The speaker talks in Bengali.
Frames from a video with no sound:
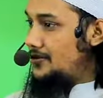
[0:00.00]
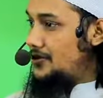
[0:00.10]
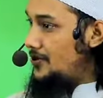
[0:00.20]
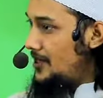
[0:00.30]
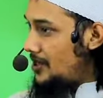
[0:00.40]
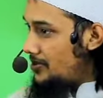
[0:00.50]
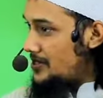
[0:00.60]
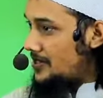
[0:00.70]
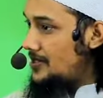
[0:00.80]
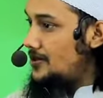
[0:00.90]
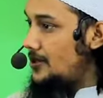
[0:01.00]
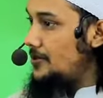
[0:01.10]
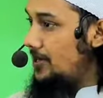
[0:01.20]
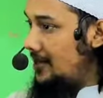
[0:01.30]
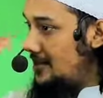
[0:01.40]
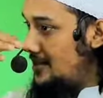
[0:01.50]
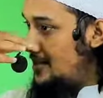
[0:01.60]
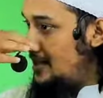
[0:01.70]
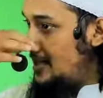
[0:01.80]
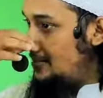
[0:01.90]
যখন এই অবস্থা তাদের হবে
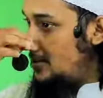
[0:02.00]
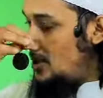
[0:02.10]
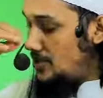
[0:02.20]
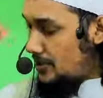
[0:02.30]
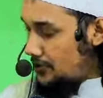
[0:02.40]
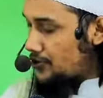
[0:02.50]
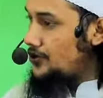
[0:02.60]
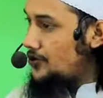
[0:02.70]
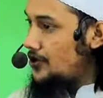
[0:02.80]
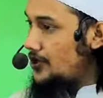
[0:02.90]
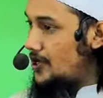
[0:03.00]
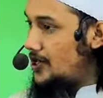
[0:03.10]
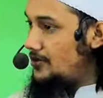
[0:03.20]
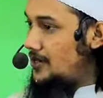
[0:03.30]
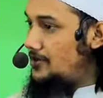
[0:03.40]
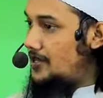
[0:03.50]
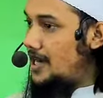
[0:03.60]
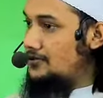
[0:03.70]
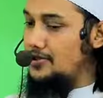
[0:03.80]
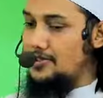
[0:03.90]
এবং কবরে প্রশ্নগুলো করা হবে এবং
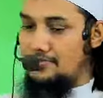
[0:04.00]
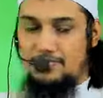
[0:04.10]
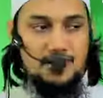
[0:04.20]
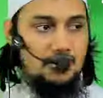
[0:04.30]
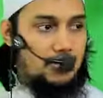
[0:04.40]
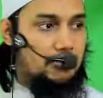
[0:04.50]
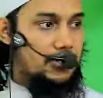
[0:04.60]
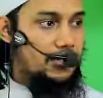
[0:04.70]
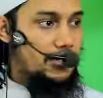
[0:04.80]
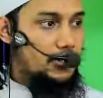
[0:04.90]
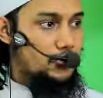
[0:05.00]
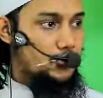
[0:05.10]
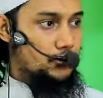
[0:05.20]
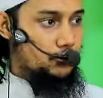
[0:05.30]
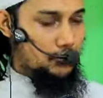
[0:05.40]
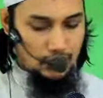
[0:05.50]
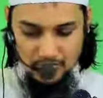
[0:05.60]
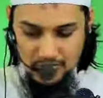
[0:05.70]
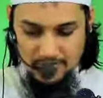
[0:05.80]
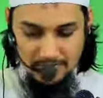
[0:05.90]
হাতুড়ি দিয়ে পিটানো হবে সত্তর
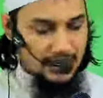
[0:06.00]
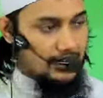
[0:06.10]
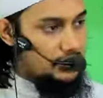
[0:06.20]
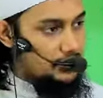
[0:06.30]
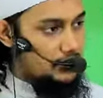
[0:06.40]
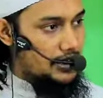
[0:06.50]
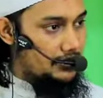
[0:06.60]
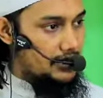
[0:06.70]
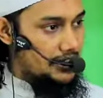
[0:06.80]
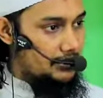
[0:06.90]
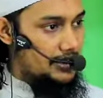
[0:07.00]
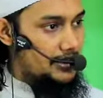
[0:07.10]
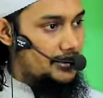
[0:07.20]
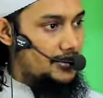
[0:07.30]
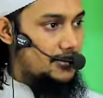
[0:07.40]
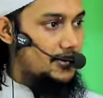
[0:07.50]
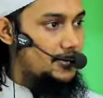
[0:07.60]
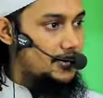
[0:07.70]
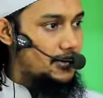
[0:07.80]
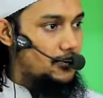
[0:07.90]
গজ মাটির নিচে যখন আত্মা যাবে
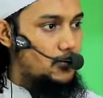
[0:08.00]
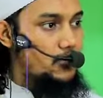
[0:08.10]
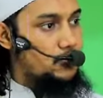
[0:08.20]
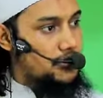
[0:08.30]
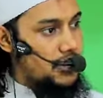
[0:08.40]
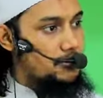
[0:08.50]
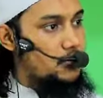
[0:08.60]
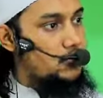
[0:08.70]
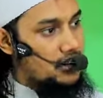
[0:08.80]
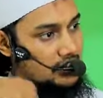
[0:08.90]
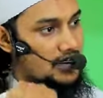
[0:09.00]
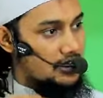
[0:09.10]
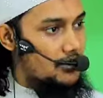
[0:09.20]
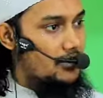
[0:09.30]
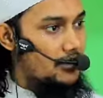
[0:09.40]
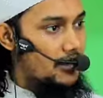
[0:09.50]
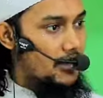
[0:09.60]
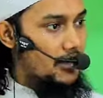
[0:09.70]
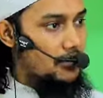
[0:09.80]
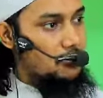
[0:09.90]
সিজ্জিনে তখন বুঝে আসবে কোনটা সাদা ছিল
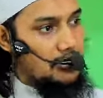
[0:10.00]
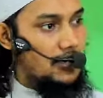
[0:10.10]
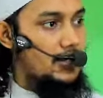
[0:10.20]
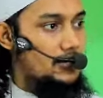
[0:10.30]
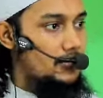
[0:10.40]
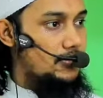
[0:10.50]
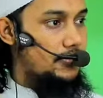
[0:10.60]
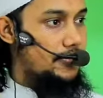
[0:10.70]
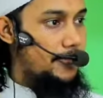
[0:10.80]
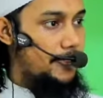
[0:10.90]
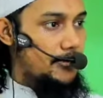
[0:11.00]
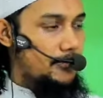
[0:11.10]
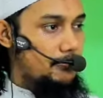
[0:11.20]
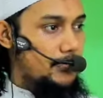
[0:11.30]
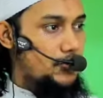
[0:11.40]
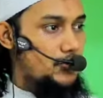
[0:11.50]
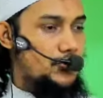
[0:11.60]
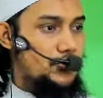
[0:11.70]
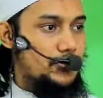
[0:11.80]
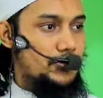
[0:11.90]
আর কোনটা কালা ছিল মানুষ
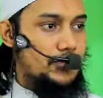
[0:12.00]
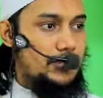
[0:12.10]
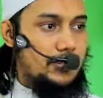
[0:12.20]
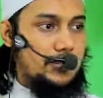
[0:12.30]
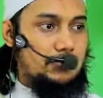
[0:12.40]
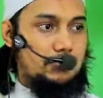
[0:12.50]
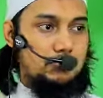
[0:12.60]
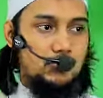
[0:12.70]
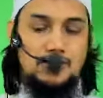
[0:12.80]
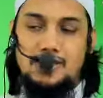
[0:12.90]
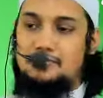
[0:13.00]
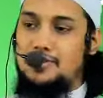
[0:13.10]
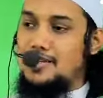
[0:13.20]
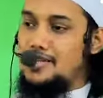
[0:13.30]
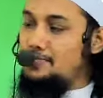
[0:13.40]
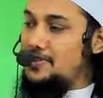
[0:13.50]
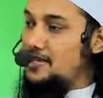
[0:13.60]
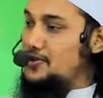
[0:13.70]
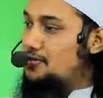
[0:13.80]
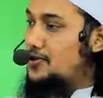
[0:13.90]
মুসলিমদের
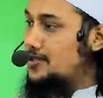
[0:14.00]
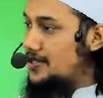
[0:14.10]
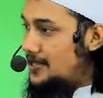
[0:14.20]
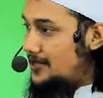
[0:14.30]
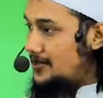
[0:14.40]
স্পেশালি যুবকদেরকে